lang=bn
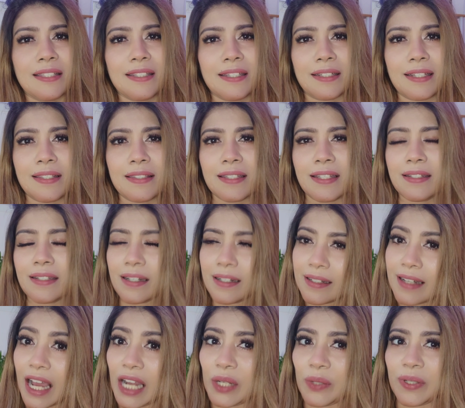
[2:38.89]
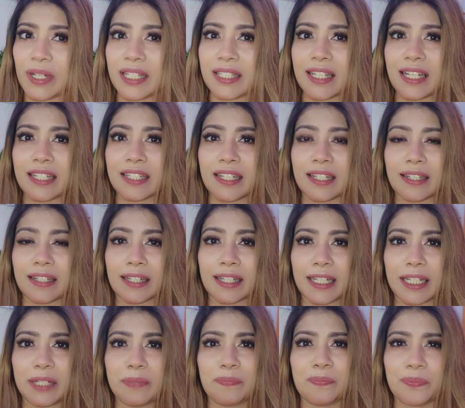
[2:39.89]
যেটা স্কিনটা ডাল হয়ে যায়
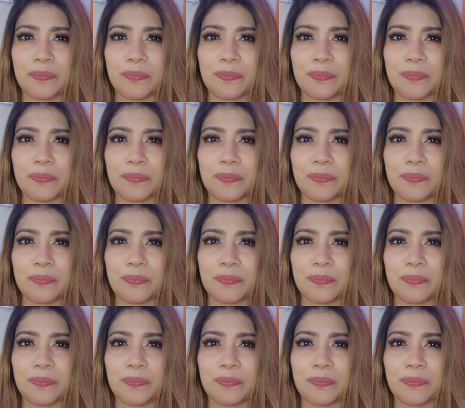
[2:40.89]
সেটাকে